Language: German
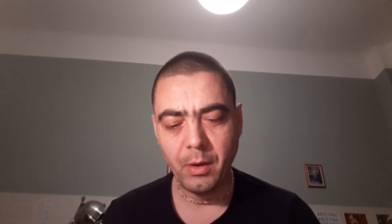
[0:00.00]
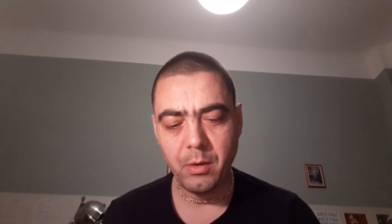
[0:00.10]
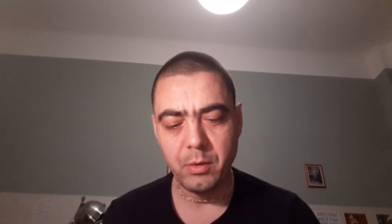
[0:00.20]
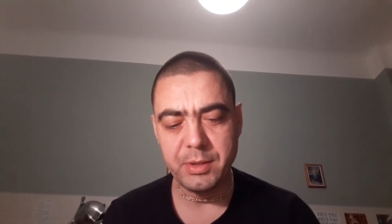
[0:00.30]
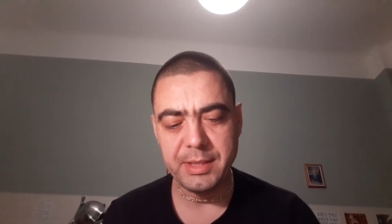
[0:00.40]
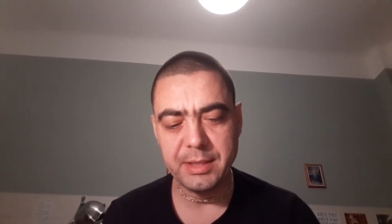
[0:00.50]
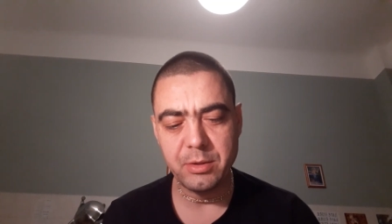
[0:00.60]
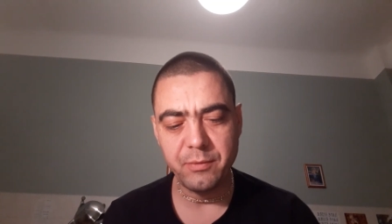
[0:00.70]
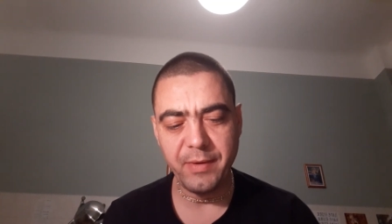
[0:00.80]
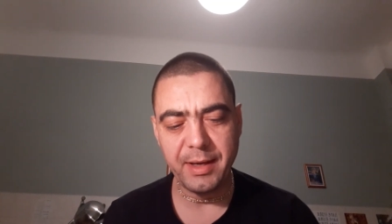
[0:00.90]
Und
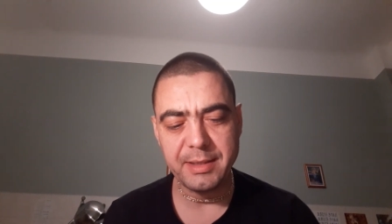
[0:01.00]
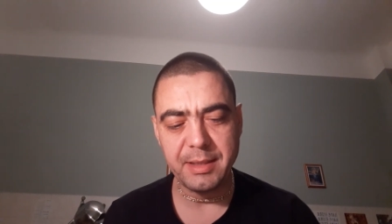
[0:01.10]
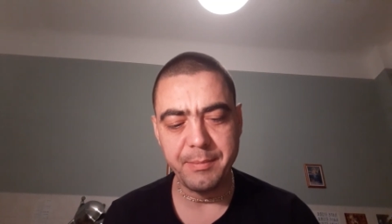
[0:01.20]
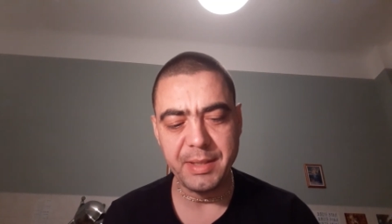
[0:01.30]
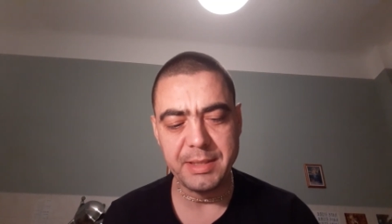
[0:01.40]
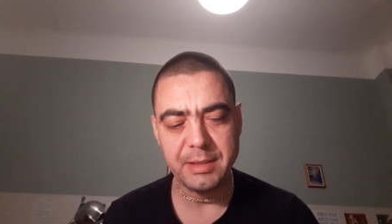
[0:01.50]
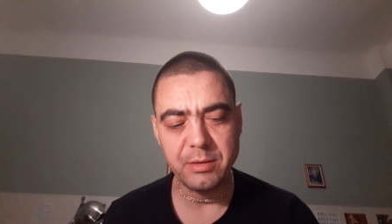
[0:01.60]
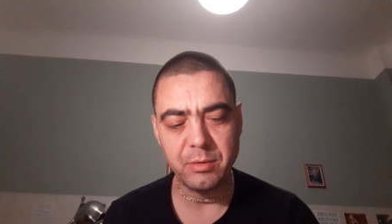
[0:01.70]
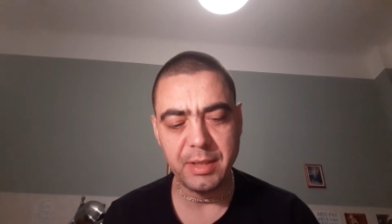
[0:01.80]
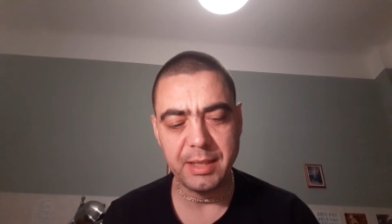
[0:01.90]
hierzu wäre es am besten,
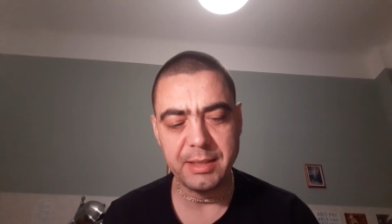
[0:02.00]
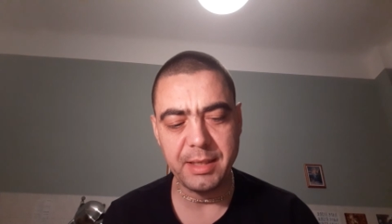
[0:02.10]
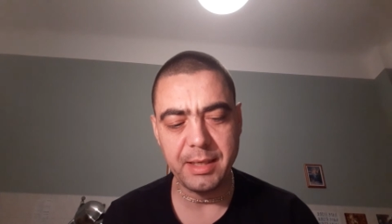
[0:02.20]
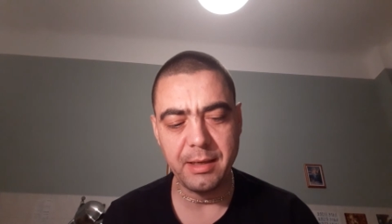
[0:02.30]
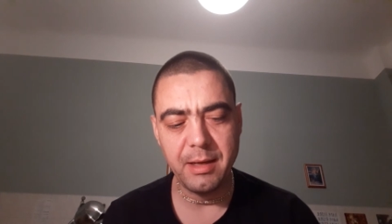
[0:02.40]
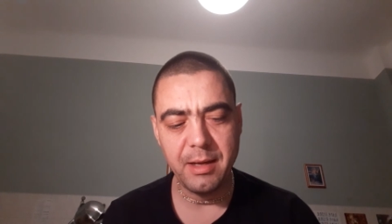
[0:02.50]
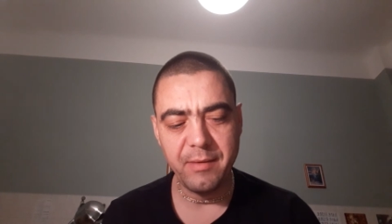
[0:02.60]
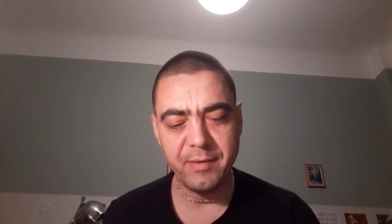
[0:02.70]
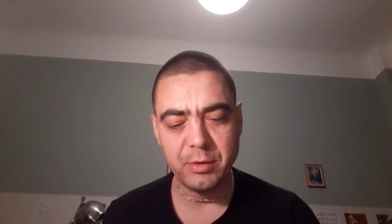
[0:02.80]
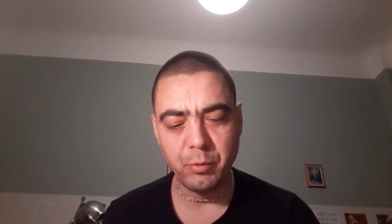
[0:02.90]
so dachte er,
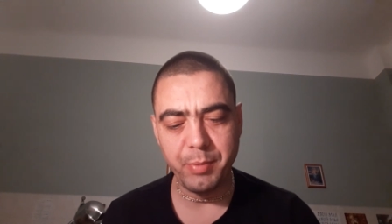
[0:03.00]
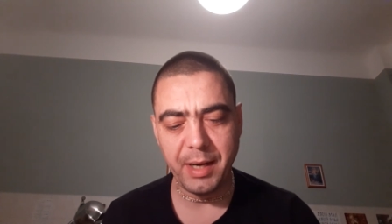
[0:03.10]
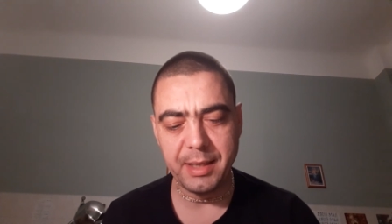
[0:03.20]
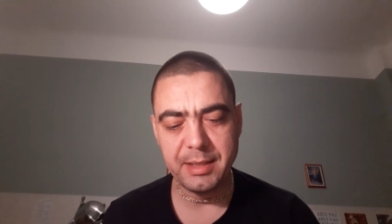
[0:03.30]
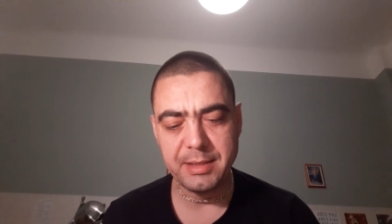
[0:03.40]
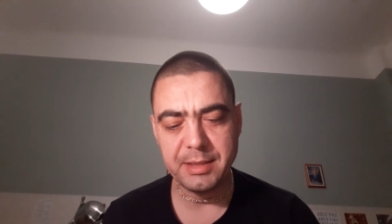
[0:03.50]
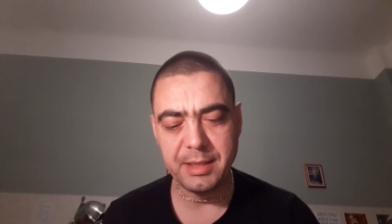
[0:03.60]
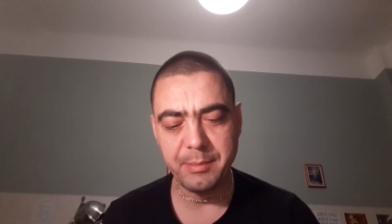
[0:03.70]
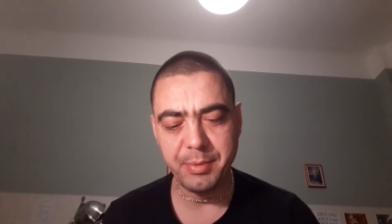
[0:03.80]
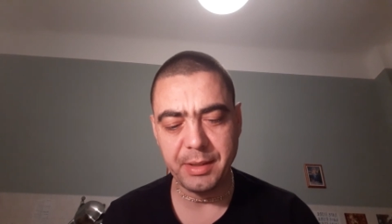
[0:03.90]
wenn Drupada sich
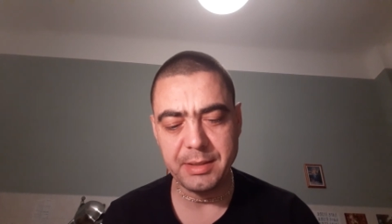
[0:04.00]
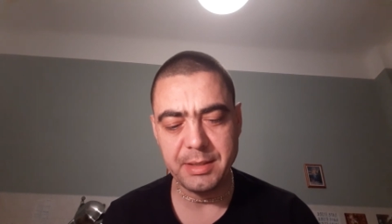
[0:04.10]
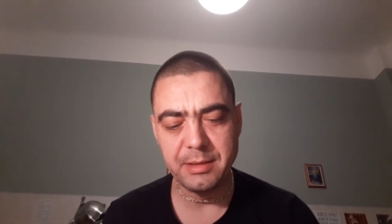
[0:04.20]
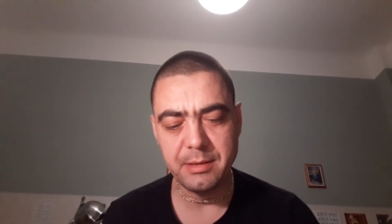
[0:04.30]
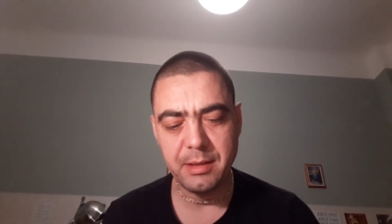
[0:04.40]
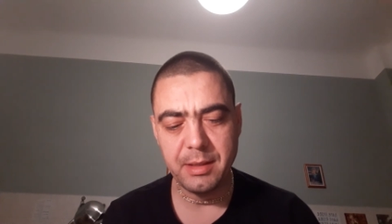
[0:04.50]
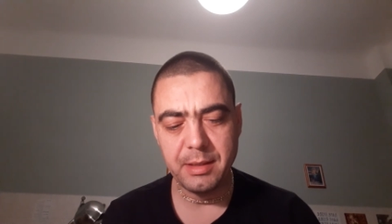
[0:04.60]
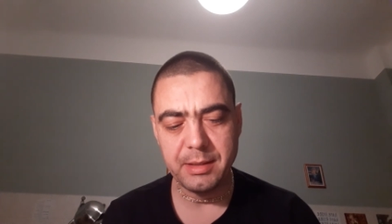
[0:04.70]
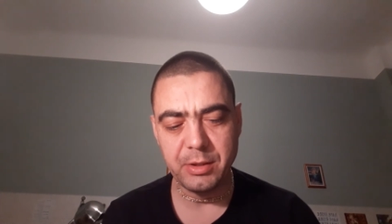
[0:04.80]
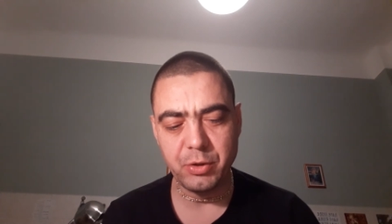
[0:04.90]
den Prinzen,
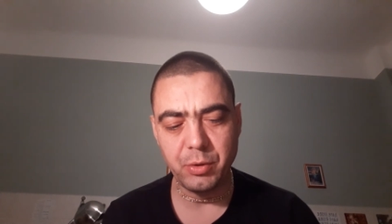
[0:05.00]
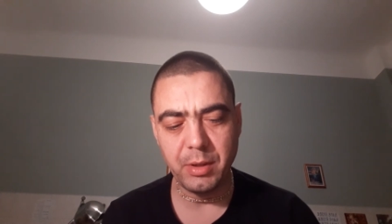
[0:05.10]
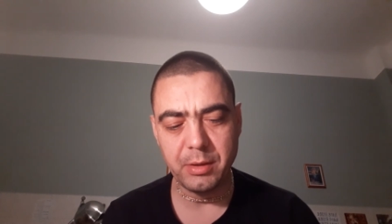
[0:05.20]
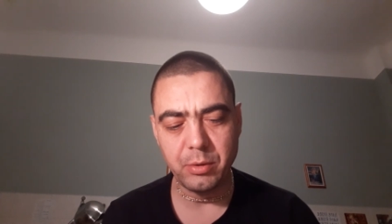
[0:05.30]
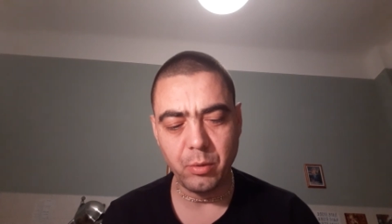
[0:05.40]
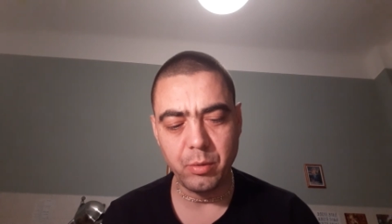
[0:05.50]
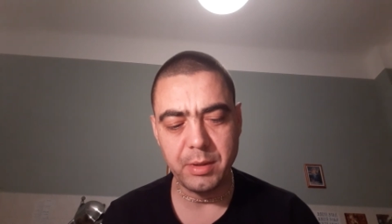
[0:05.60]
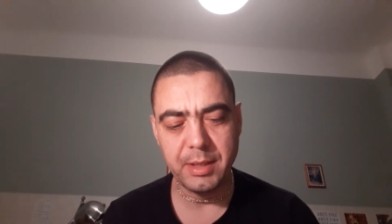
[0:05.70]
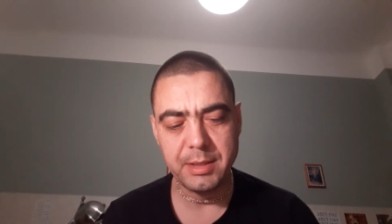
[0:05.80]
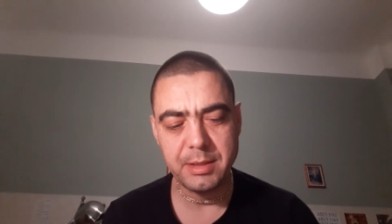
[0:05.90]
den Schülern
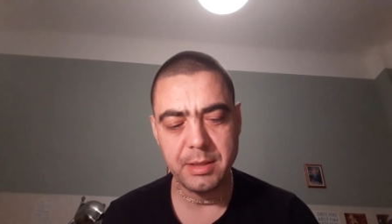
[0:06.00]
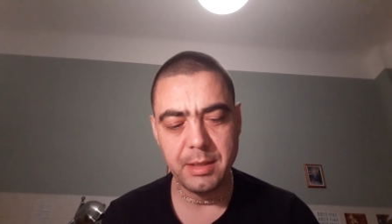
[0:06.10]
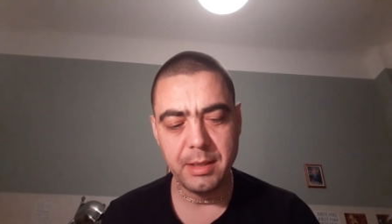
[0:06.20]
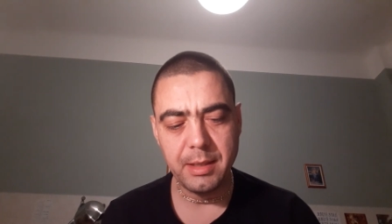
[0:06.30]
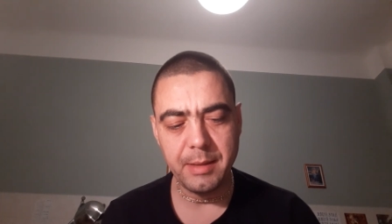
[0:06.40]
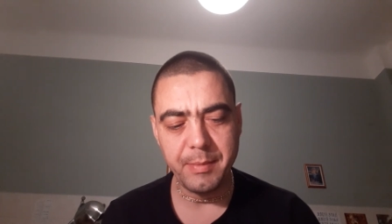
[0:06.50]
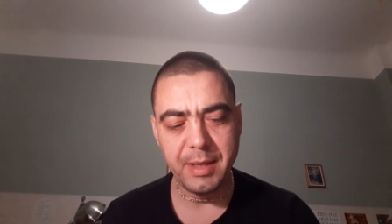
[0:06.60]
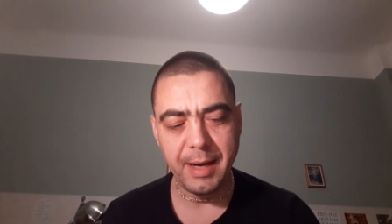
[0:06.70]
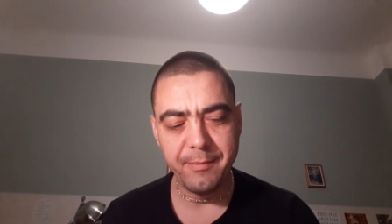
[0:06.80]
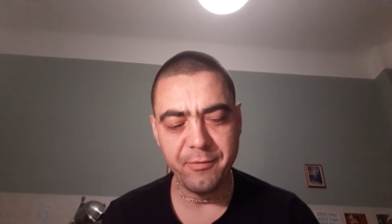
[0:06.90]
Dronas, im
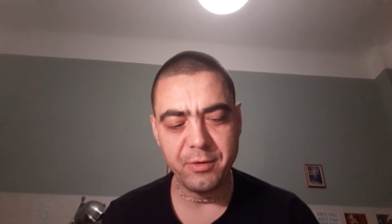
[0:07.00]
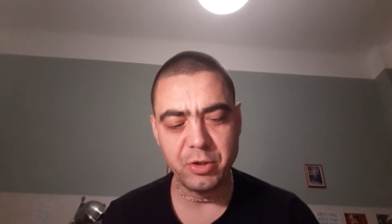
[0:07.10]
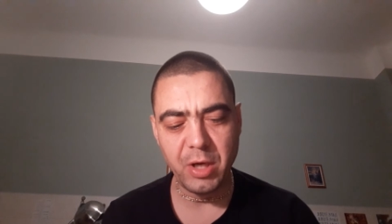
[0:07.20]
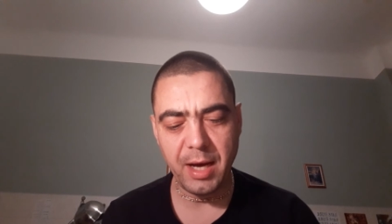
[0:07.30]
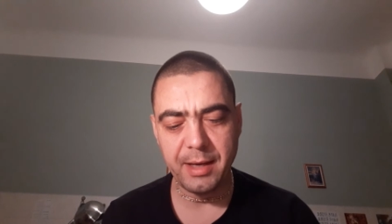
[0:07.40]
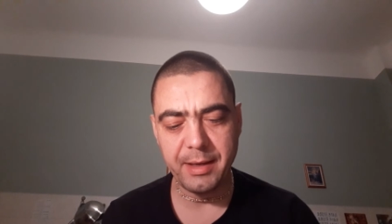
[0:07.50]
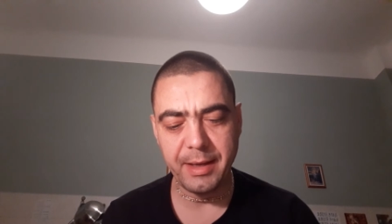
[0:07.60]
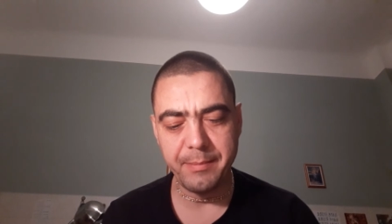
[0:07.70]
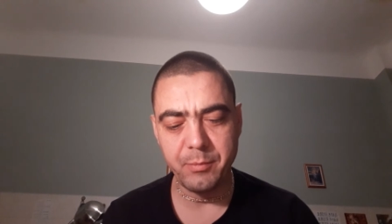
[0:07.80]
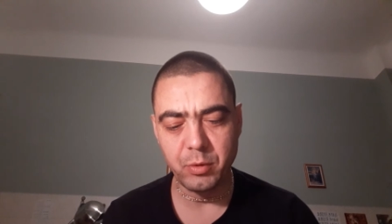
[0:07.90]
Kampf geschlagen
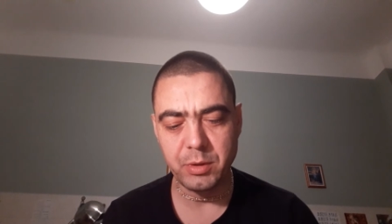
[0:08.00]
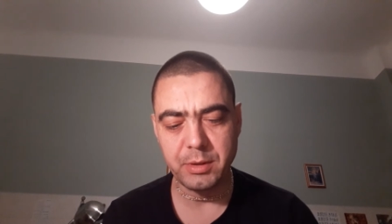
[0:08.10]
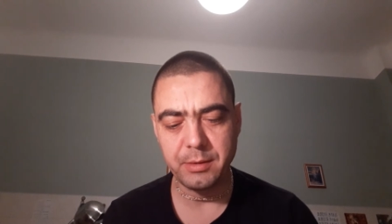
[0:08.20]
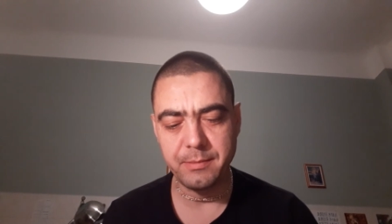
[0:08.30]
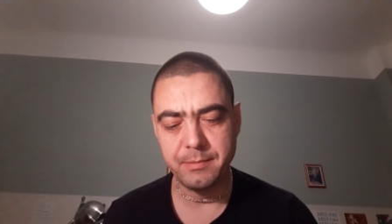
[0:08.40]
geben müsste.